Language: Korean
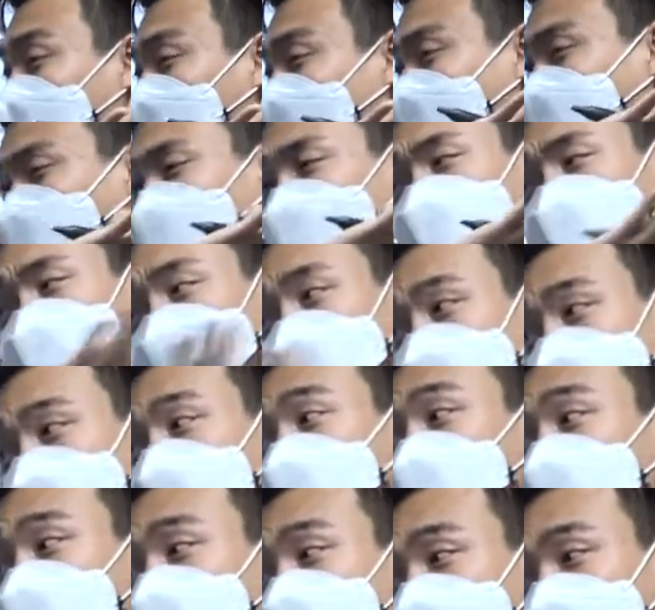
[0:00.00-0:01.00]
진짜 다
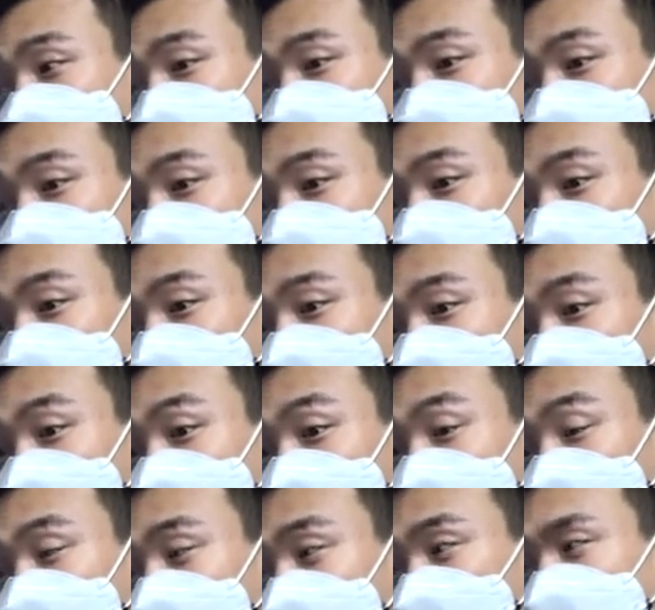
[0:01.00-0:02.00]
들어가 있어요.
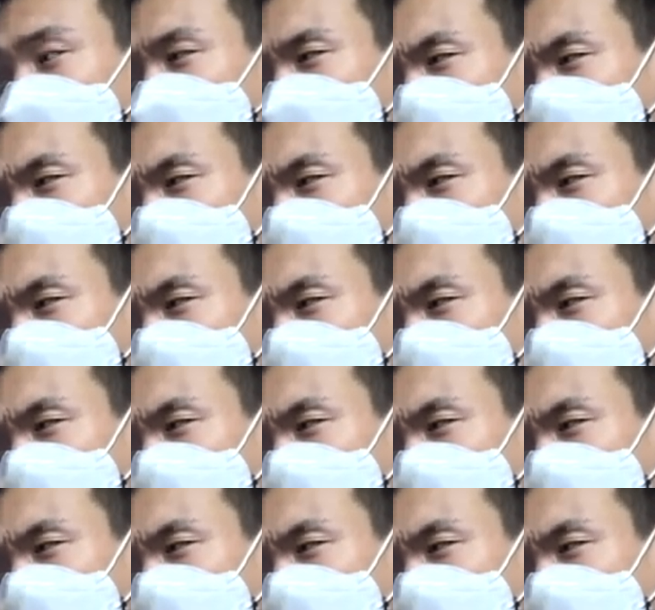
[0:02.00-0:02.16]
그러니까 정말